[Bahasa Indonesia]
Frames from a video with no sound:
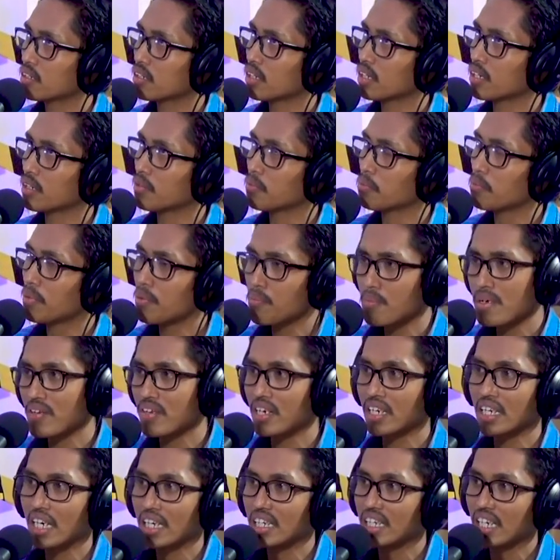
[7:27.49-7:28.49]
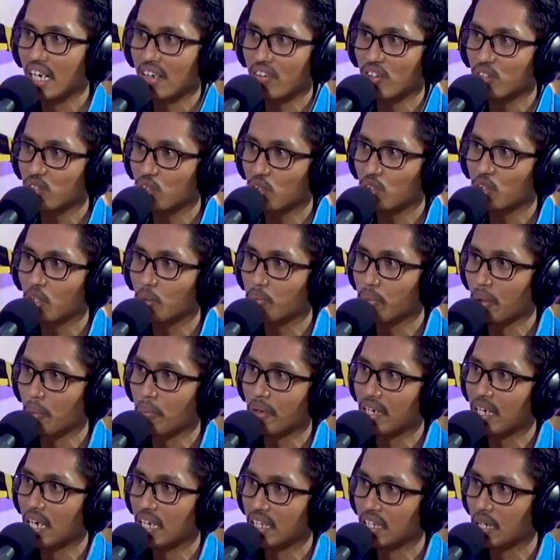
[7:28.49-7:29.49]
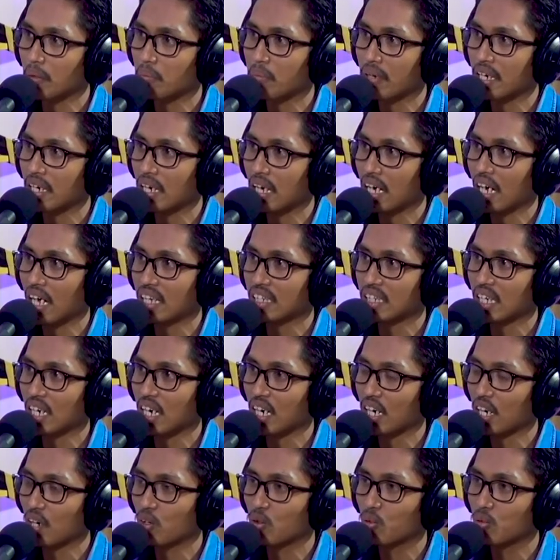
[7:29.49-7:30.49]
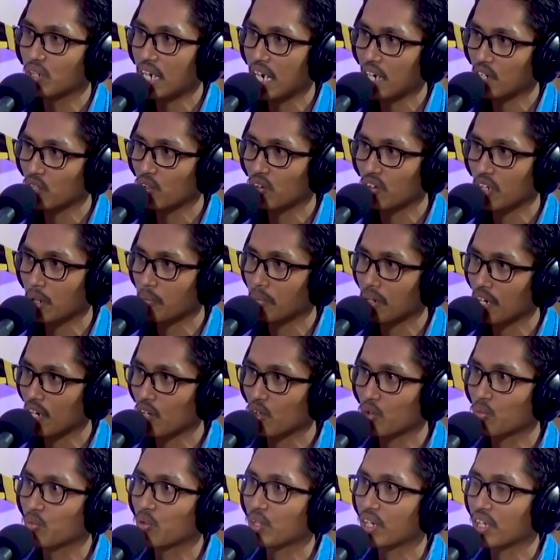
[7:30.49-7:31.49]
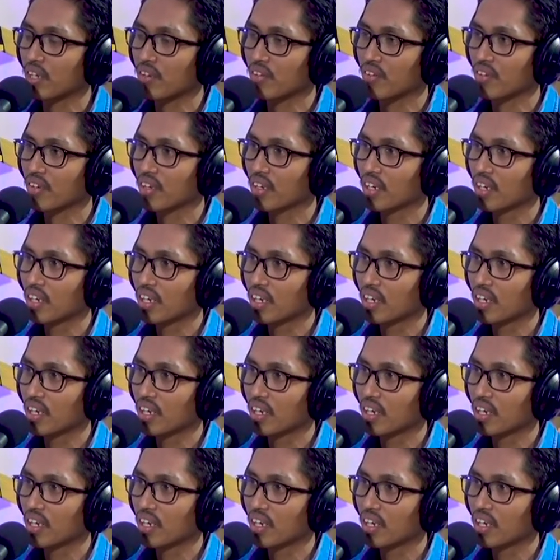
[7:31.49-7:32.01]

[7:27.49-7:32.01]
eh, eh bisa nggak dikasih contoh perbedaannya eh, antara lagu dangdut sama lagu bugis?